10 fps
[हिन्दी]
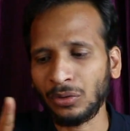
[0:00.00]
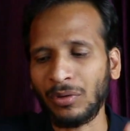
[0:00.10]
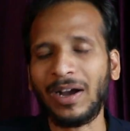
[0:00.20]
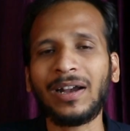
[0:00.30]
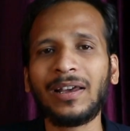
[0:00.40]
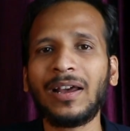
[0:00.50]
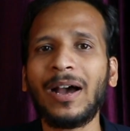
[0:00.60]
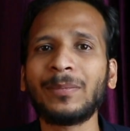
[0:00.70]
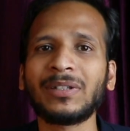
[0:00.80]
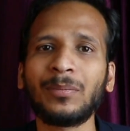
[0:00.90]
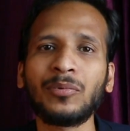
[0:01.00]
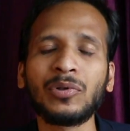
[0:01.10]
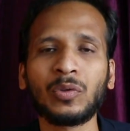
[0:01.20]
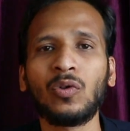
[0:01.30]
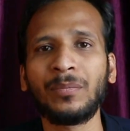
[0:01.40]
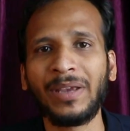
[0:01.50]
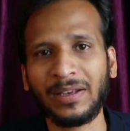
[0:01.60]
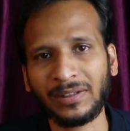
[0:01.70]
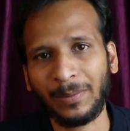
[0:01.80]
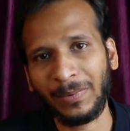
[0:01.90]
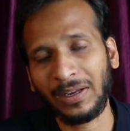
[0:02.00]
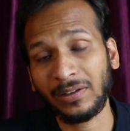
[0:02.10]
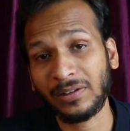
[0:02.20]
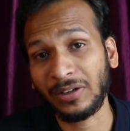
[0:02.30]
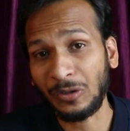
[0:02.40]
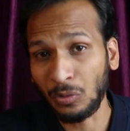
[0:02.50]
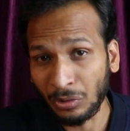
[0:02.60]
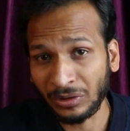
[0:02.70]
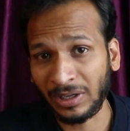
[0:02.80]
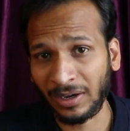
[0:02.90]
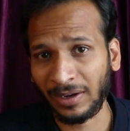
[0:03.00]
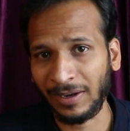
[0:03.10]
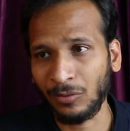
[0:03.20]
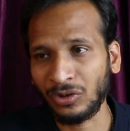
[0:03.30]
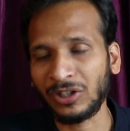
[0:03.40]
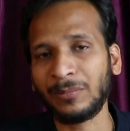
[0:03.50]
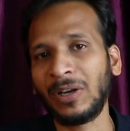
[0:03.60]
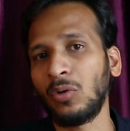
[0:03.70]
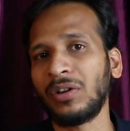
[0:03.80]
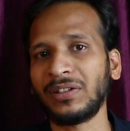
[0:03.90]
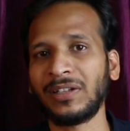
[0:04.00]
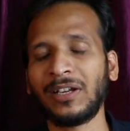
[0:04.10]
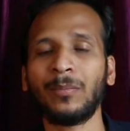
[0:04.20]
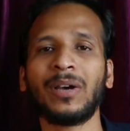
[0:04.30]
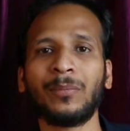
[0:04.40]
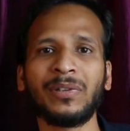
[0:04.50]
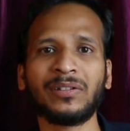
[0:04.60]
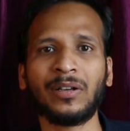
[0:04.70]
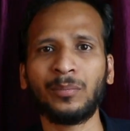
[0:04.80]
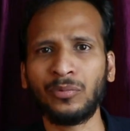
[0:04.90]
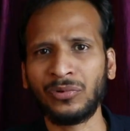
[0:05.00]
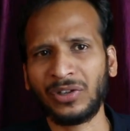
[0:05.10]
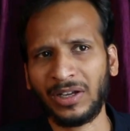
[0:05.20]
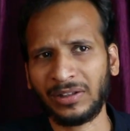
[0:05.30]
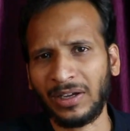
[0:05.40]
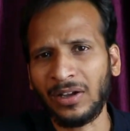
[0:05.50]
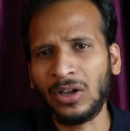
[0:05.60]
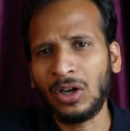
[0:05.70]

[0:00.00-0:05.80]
तो अगर आप सपोज़ कोई भी ऐसा एप्लीकेशन यूज़ कर रहे हो जिसमें लोकेशन का परमिशन पूछ रहा था